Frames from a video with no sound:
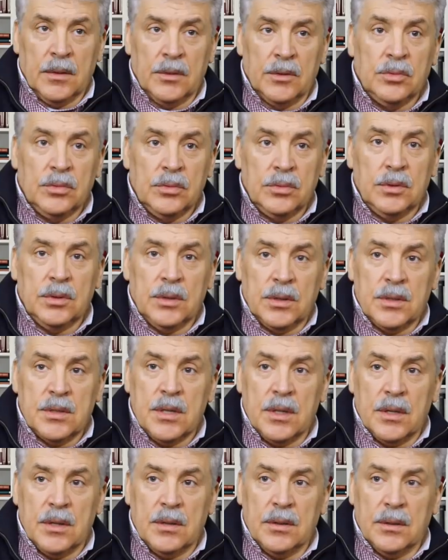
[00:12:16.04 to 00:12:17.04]
Ну, это,
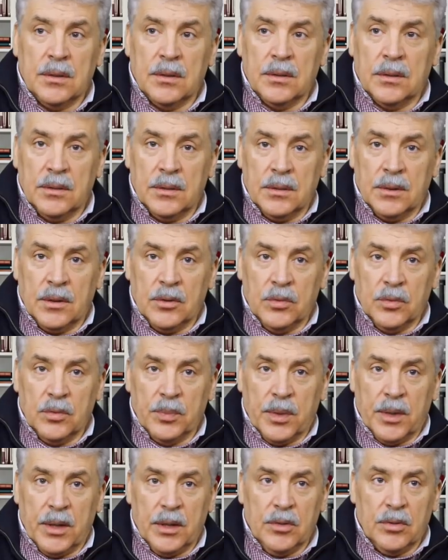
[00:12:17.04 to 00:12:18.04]
кстати, я
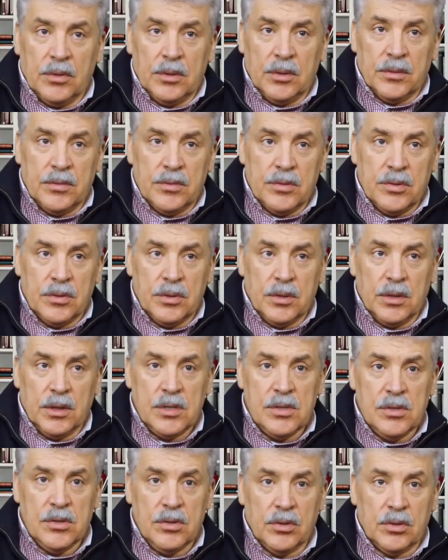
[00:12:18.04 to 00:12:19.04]
думаю, пройдет это все
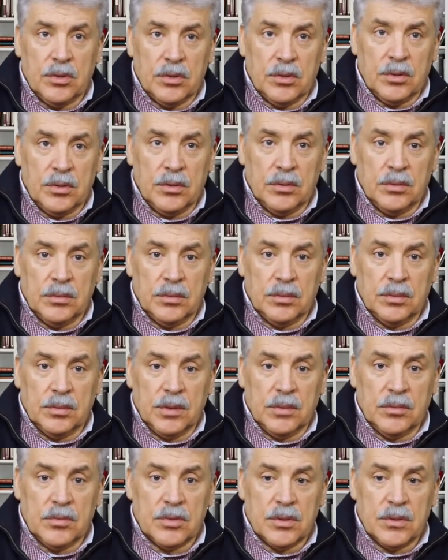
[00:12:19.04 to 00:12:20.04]
наносное,
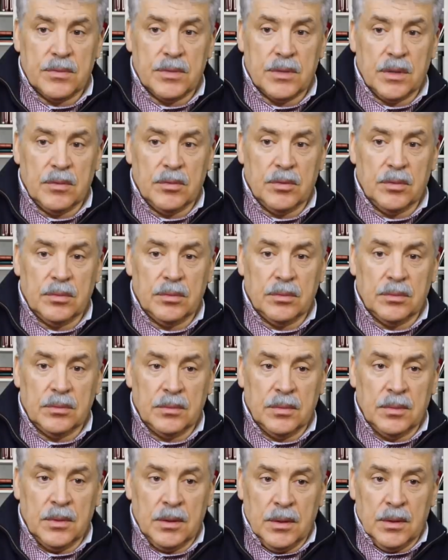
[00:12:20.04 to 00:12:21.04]
потому что все равно
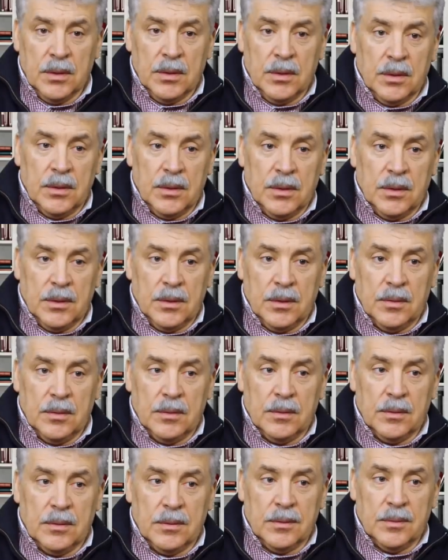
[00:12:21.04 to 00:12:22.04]

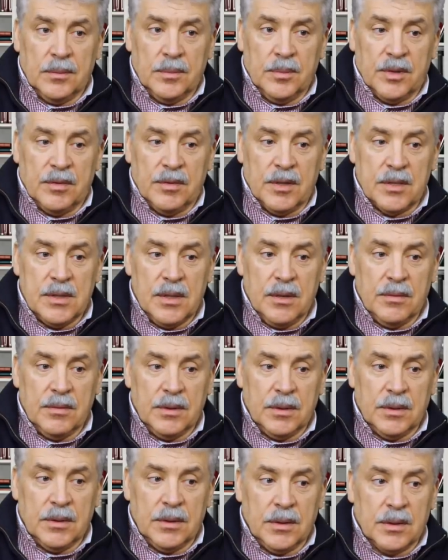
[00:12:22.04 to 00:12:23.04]
а,
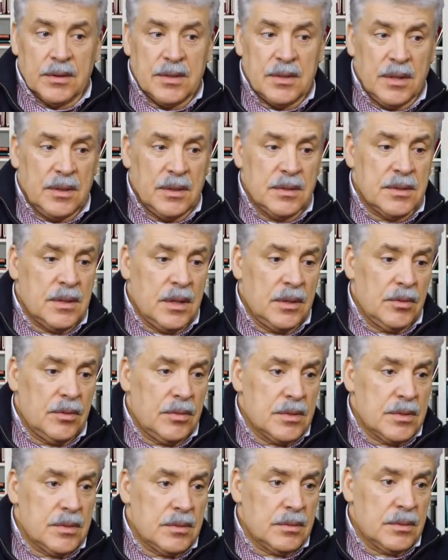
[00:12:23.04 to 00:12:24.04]
православных, кстати,
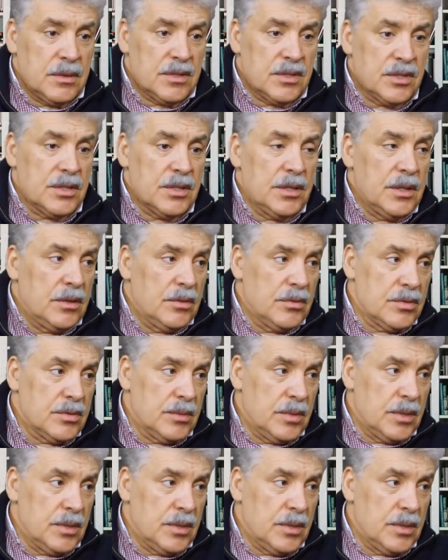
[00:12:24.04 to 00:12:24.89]
становится, к сожалению, все